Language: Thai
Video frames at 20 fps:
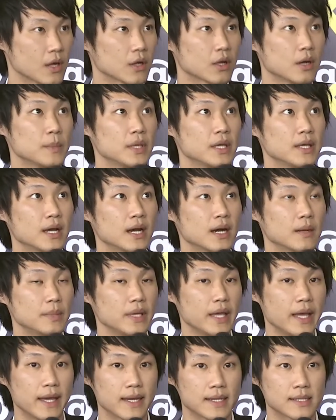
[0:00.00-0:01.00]
ก็มี
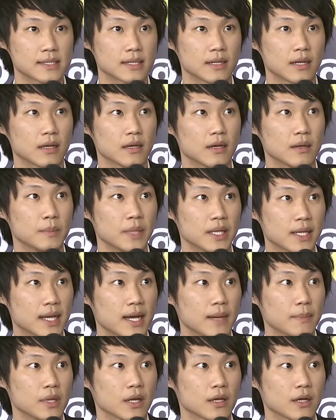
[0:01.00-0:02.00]
บี เอ็กซ์ แล้วก็ บิต
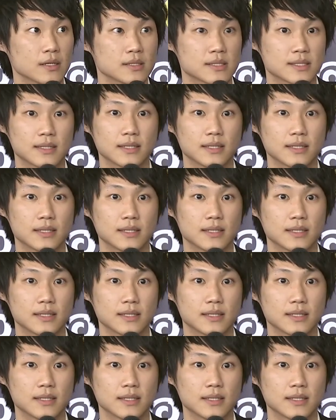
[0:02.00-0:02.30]
คัพ แล้วก็